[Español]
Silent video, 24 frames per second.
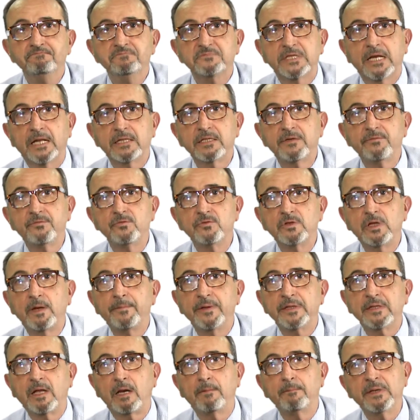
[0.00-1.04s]
trata
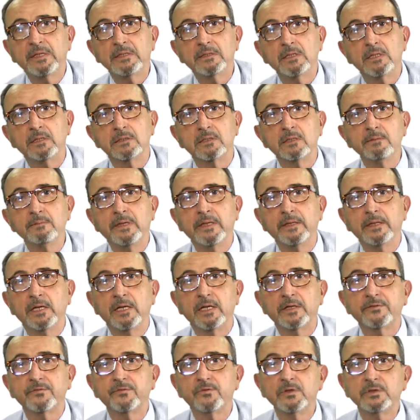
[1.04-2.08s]
fundamentalmente el tema de
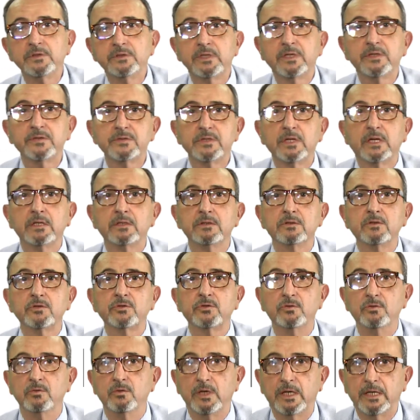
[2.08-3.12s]
las fuentes en
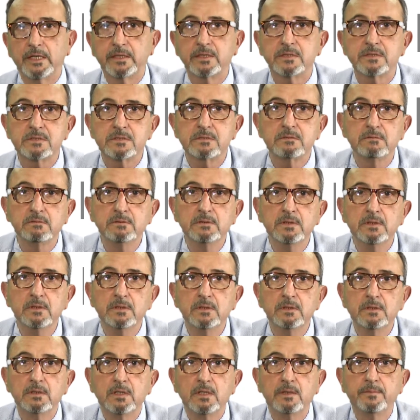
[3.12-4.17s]
dos lugares.
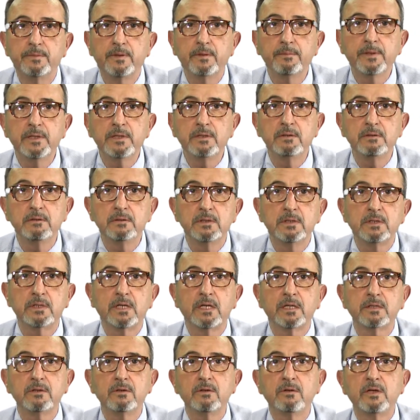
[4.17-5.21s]
El primero en
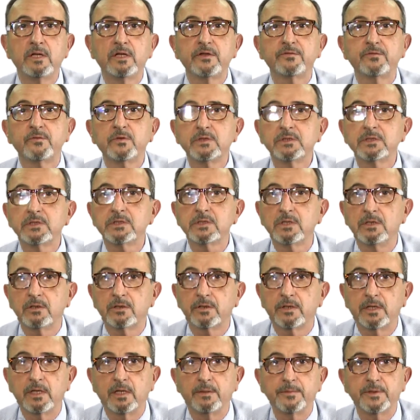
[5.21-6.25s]
relación con las fuentes del
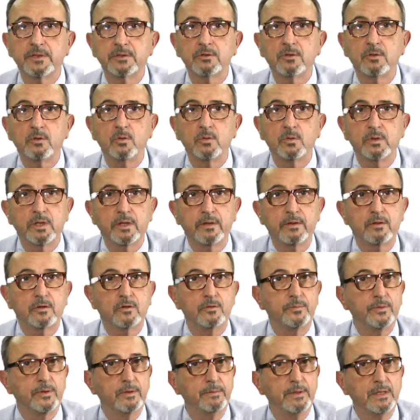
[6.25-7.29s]
ordenamiento
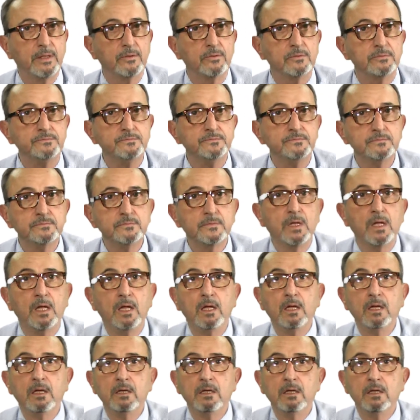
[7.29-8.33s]
jurídico privado,
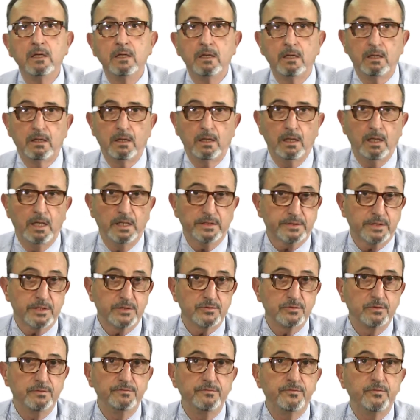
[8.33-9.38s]
las que
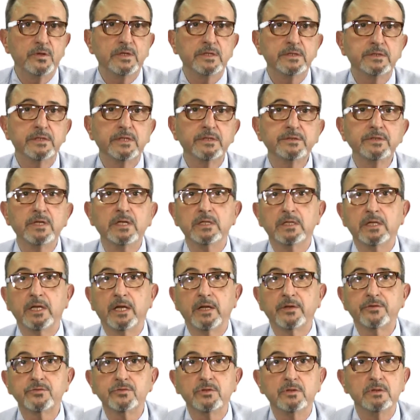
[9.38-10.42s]
son fuentes del
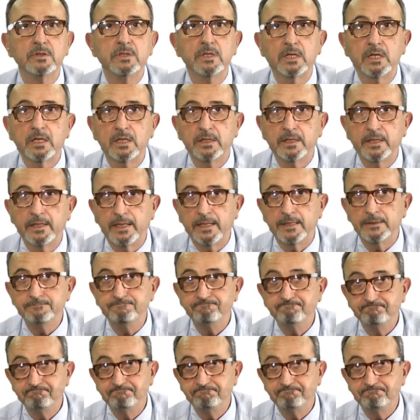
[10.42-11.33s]
derecho en general.